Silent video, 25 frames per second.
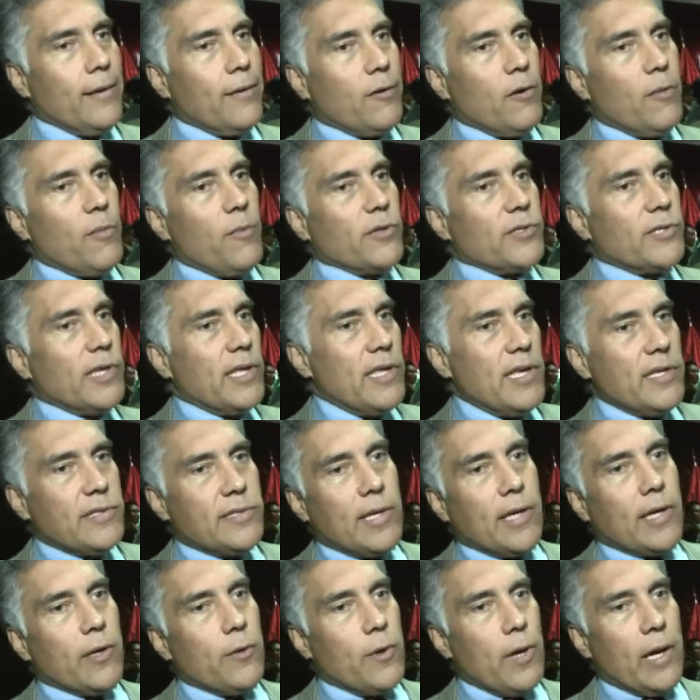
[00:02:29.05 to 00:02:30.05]
como se
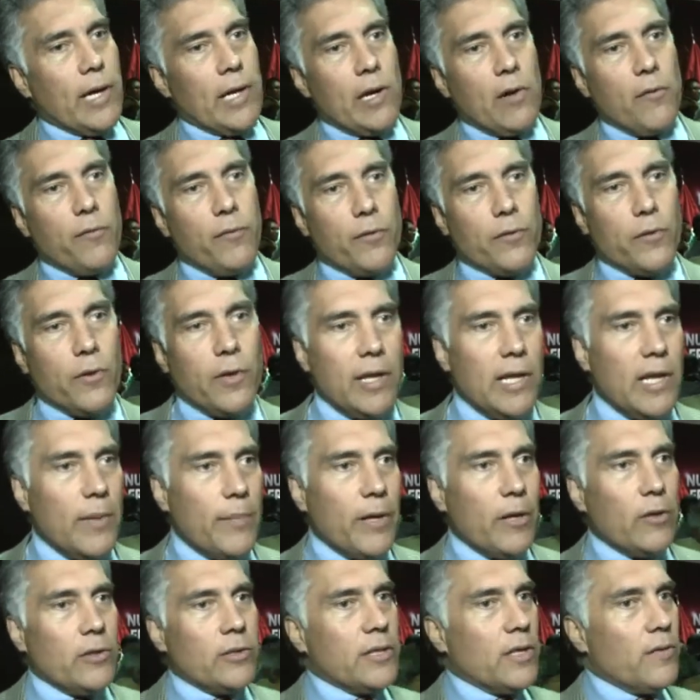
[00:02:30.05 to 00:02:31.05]
dice que yo he agarrado fondos del
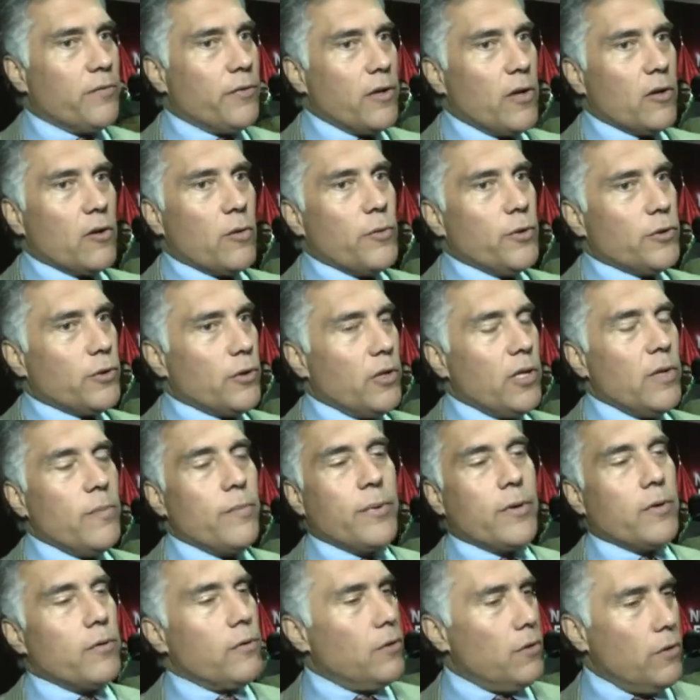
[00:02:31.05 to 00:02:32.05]
IPE y los al Comité
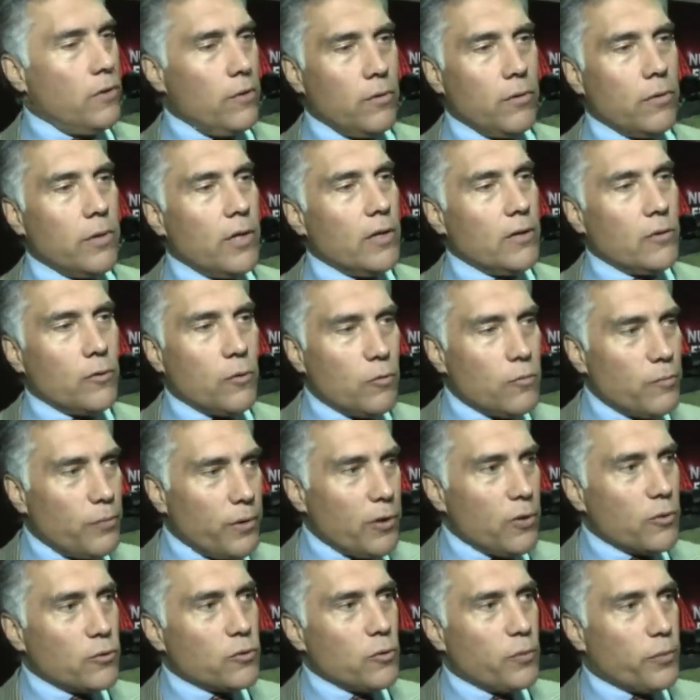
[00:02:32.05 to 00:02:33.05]
Olímpico. No, han
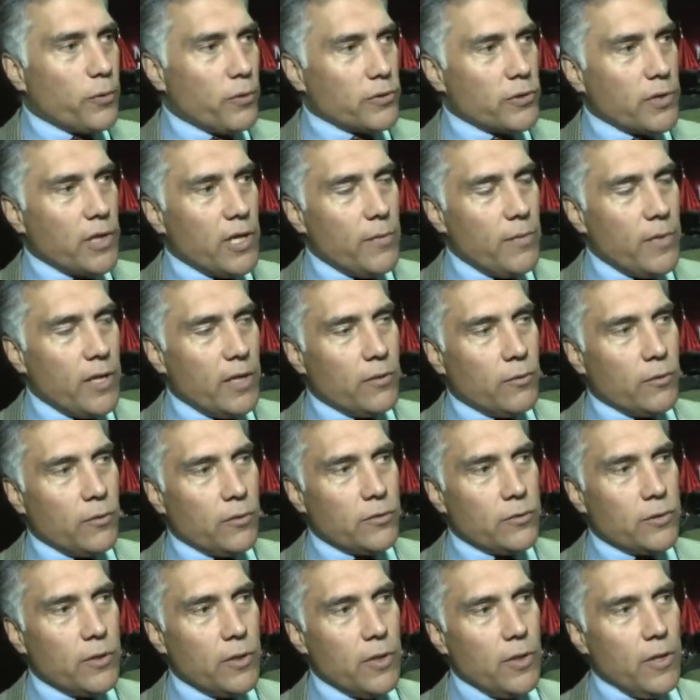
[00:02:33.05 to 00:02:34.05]
cumplido sus
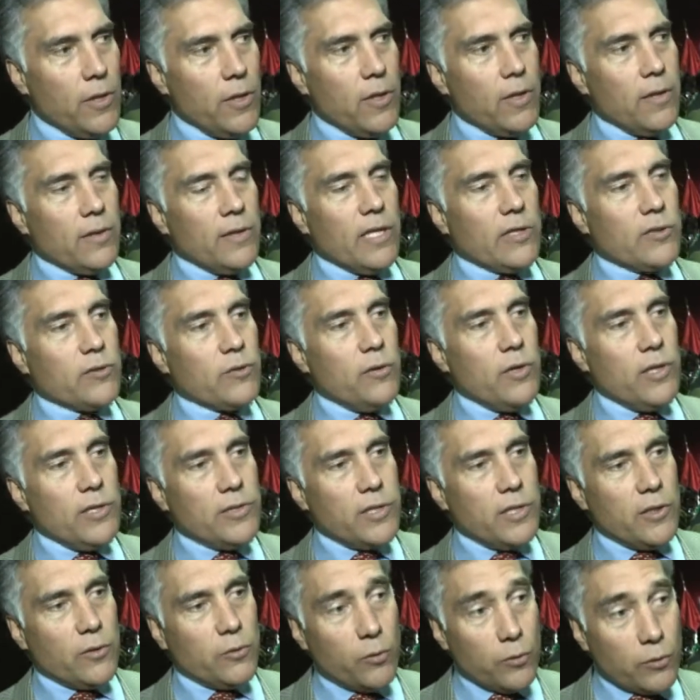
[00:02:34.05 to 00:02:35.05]
procedimientos de
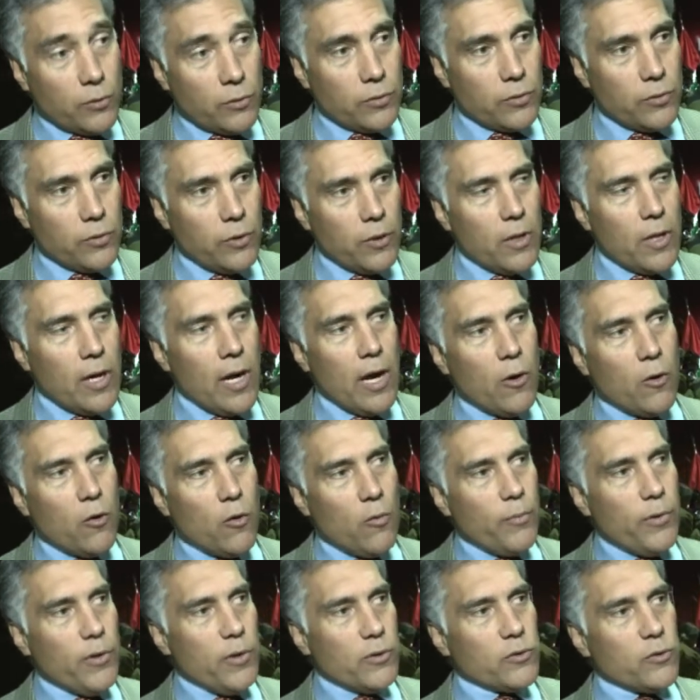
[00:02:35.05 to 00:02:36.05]
solicitud, han
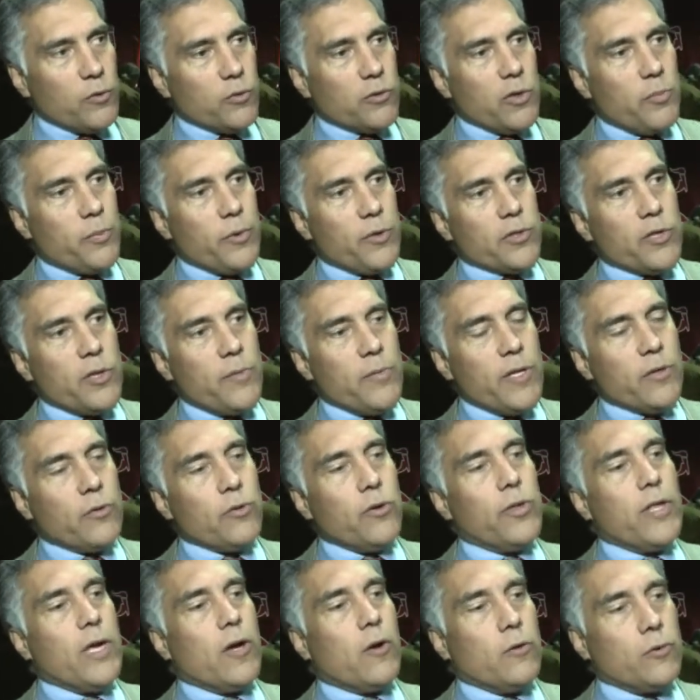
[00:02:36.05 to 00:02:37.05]
cumplido sus
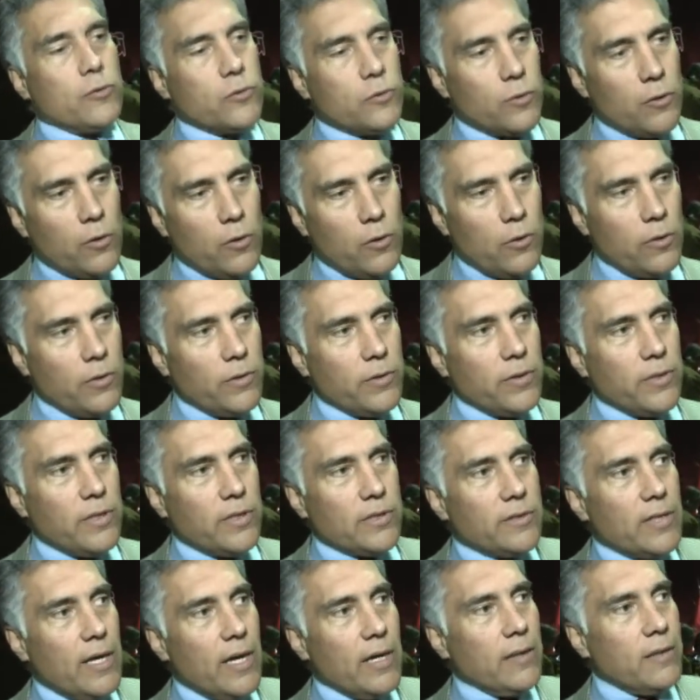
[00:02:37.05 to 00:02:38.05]
procedimientos de control y
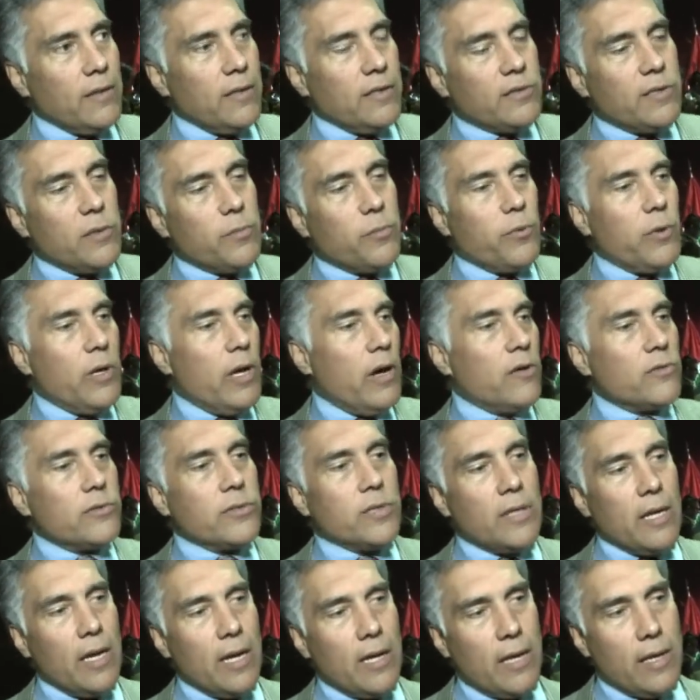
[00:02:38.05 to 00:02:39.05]
están estipulados
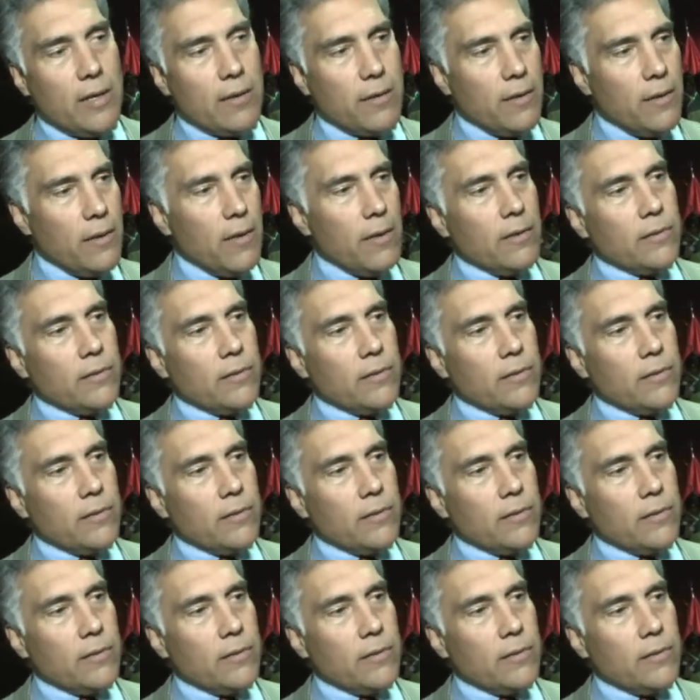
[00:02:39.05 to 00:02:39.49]
en la ley.